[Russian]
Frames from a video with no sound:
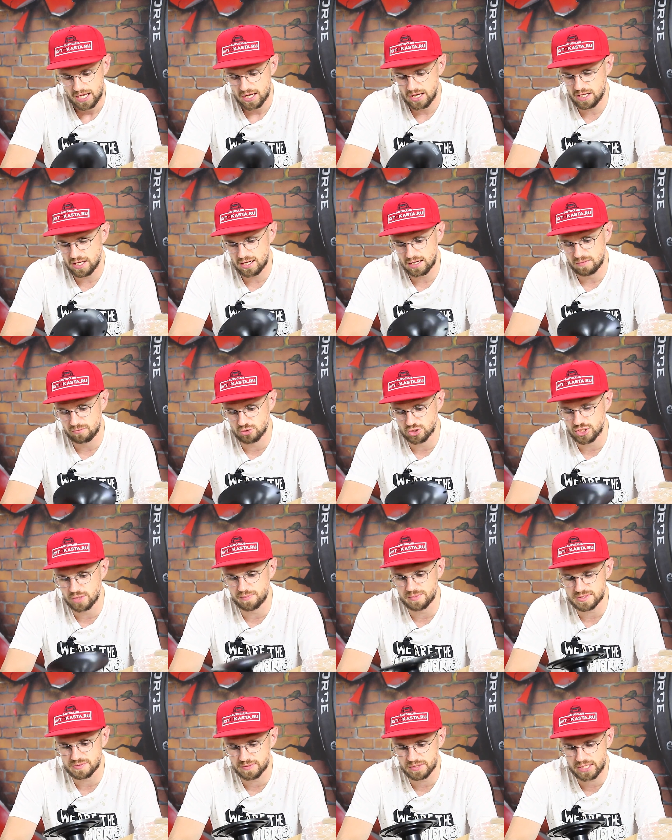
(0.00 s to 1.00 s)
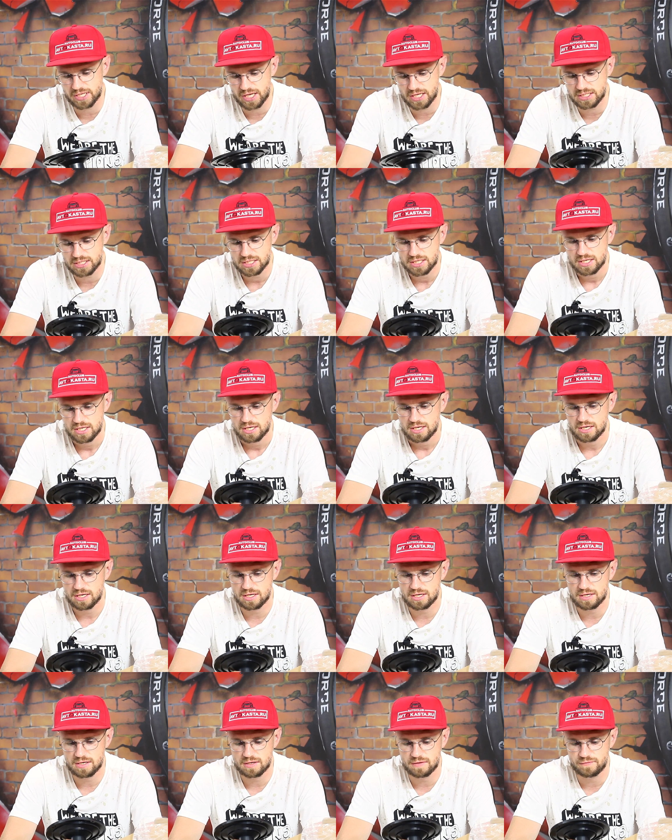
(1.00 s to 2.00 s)
А, можете посмотреть
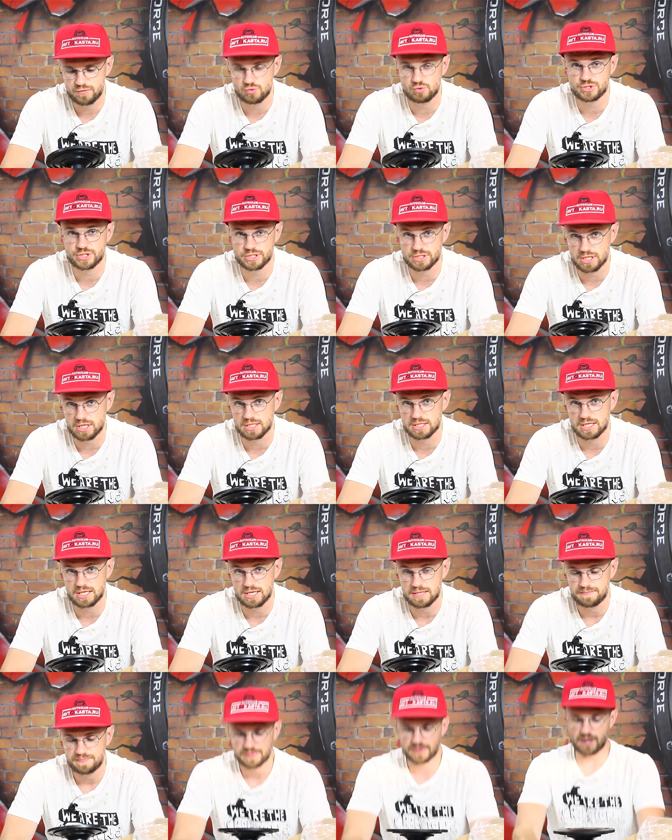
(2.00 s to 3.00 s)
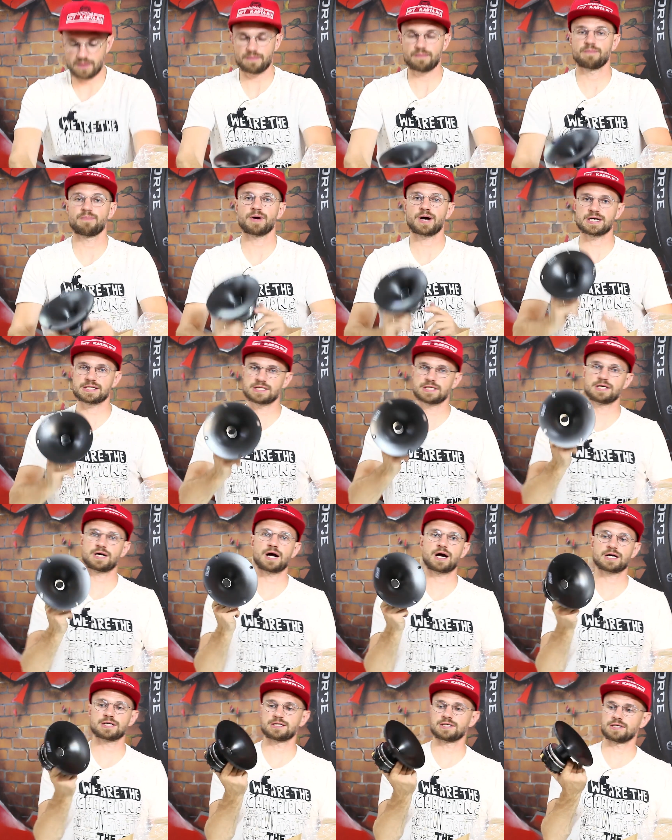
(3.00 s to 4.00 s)
а, видосик на канале. Там показаны,
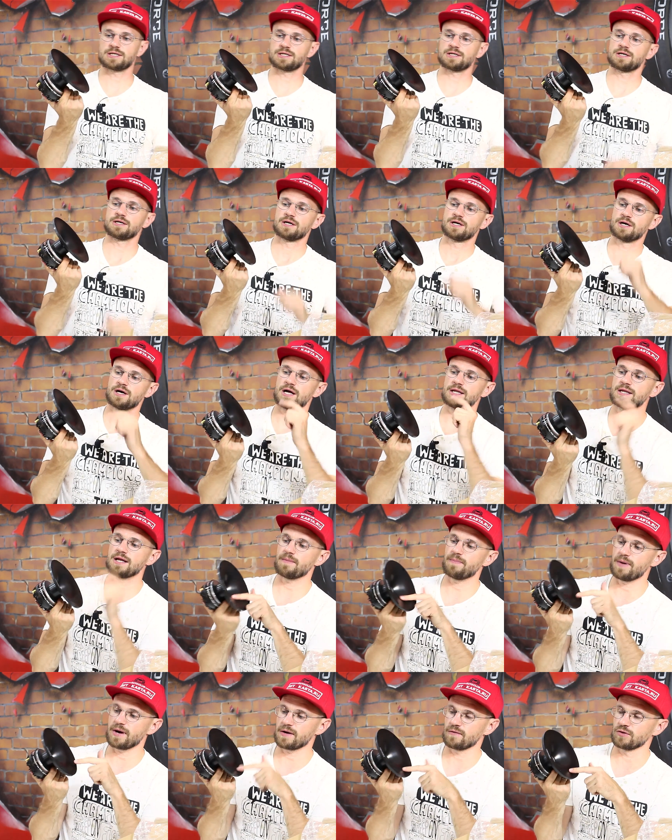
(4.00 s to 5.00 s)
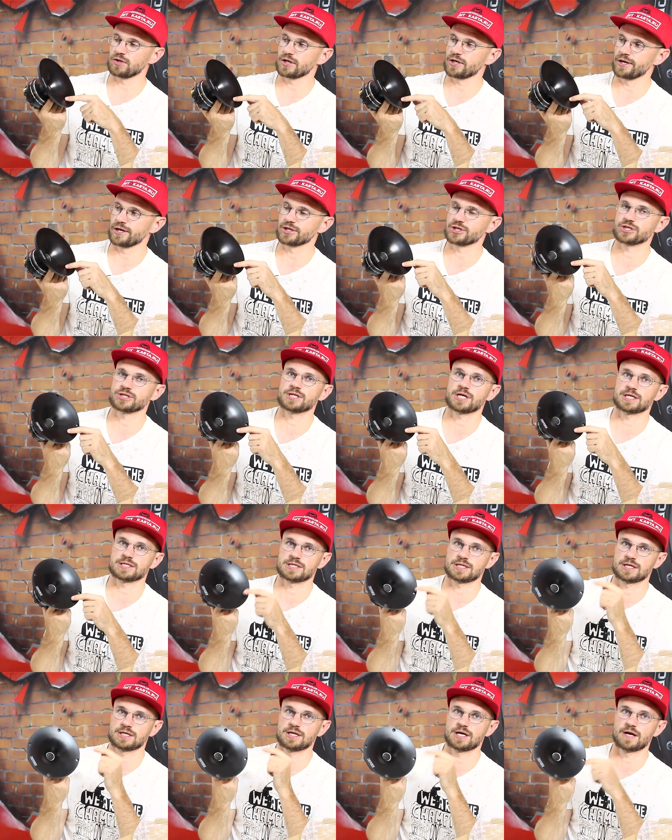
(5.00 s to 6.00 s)
как эти одна пара вот таких
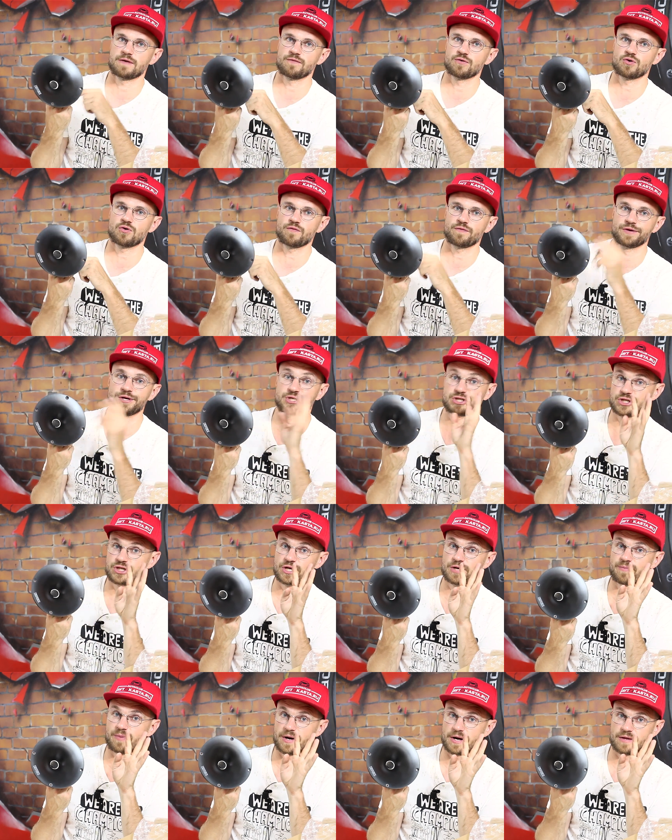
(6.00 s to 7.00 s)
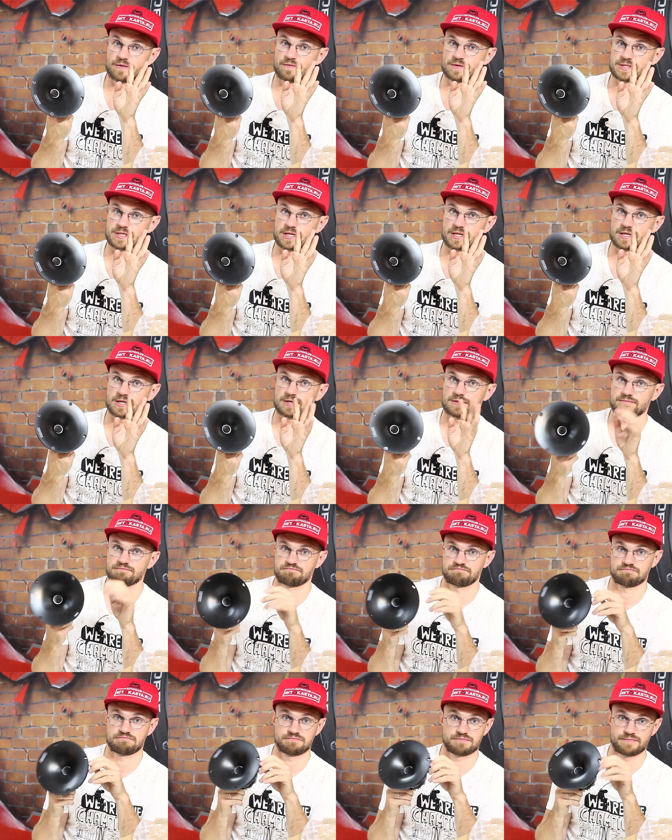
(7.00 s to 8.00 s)
16 драйверов и 4 пары 20-х
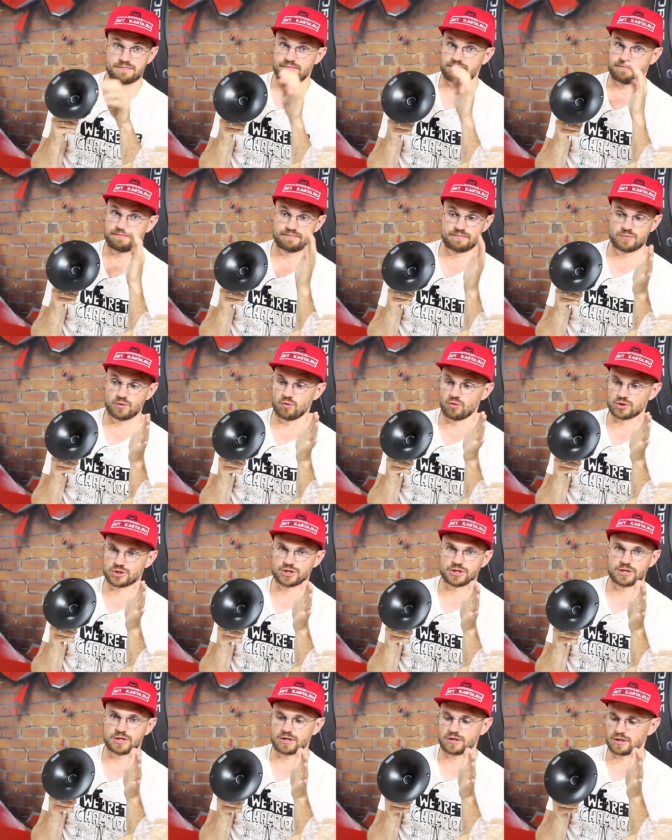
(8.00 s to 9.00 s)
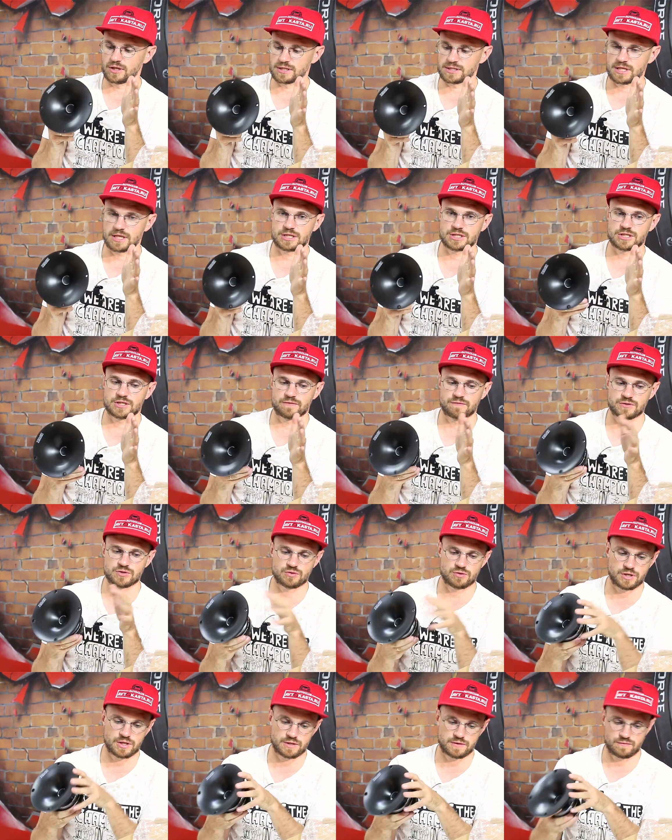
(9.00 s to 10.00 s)
очень достаточно
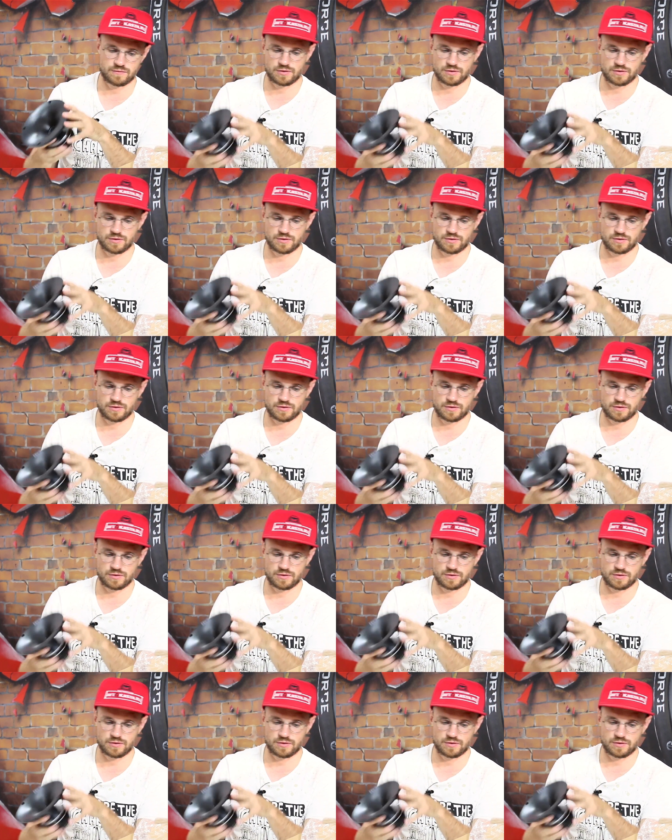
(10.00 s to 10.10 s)
высоких.